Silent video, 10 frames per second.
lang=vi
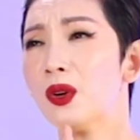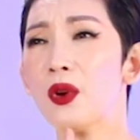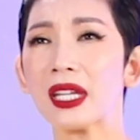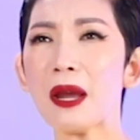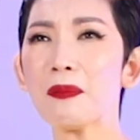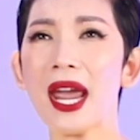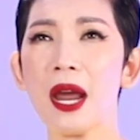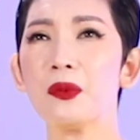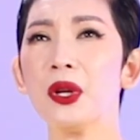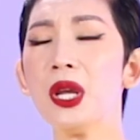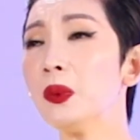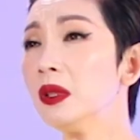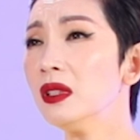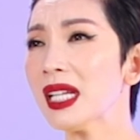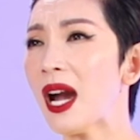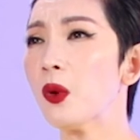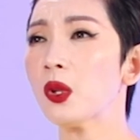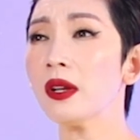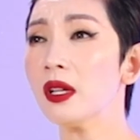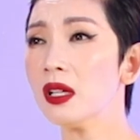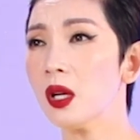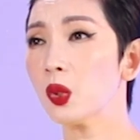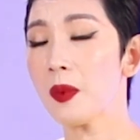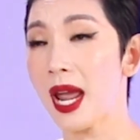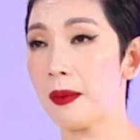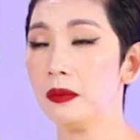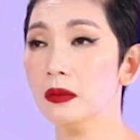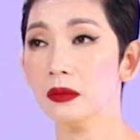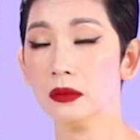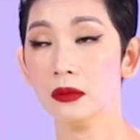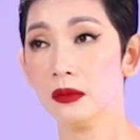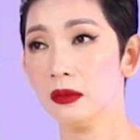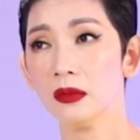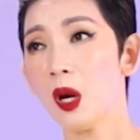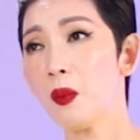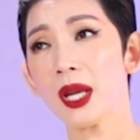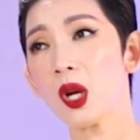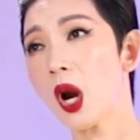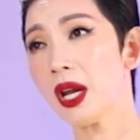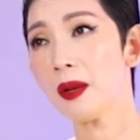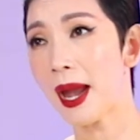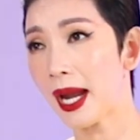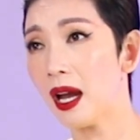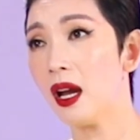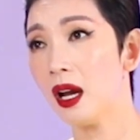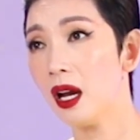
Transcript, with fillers: rồi kép đẹp rồi yêu thương nhau nói những lời tốt đẹp không ai coi hết bạn ạ à.